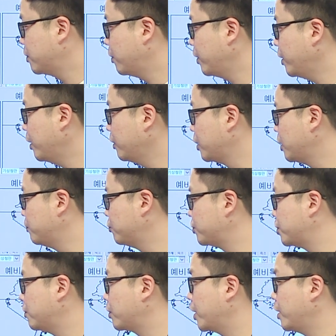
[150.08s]
서해안
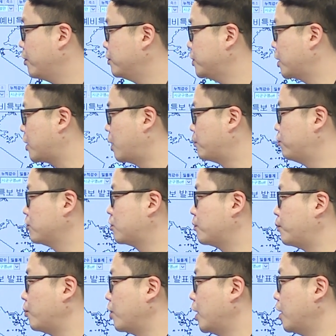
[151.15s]
일부 지역에 현재
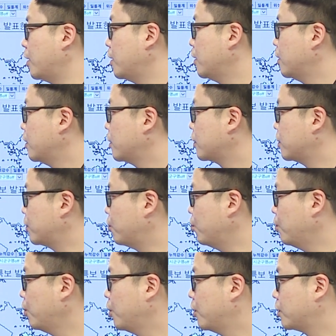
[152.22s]
강풍특보가
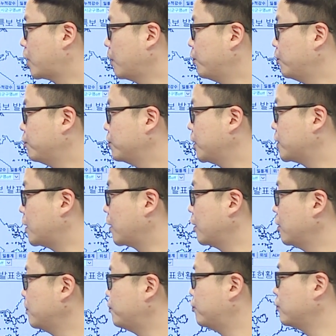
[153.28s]
그리고 대부분
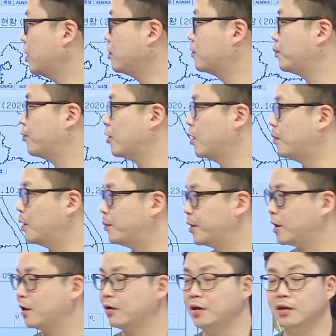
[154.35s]
해상에는 풍랑특보가
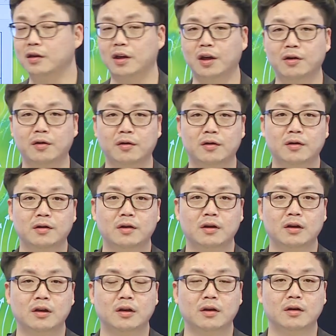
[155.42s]
발표되어 있는데요.
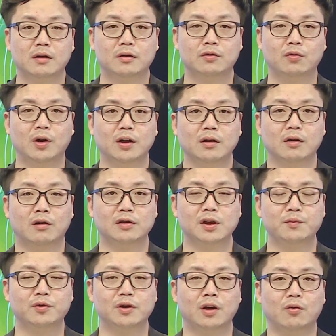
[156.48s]
또한
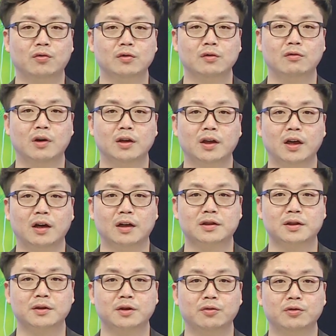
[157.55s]
어제보다 오늘과 내일
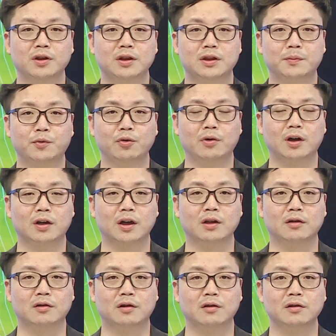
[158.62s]
아침 기온이 10도 가까이
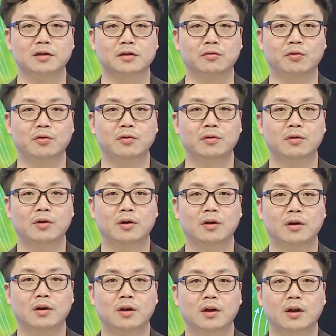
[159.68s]
더 떨어지고
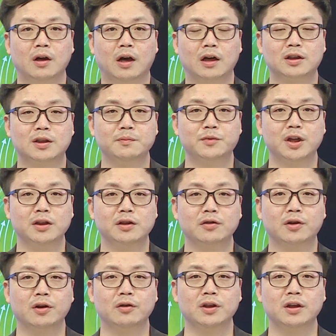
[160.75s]
아침
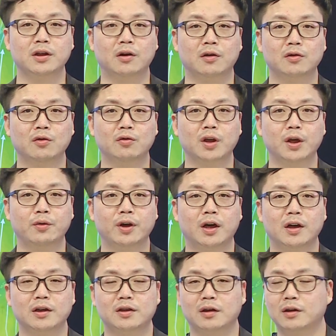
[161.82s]
최저기온이 0도
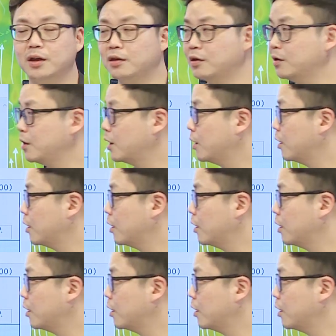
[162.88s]
내외가 예상되는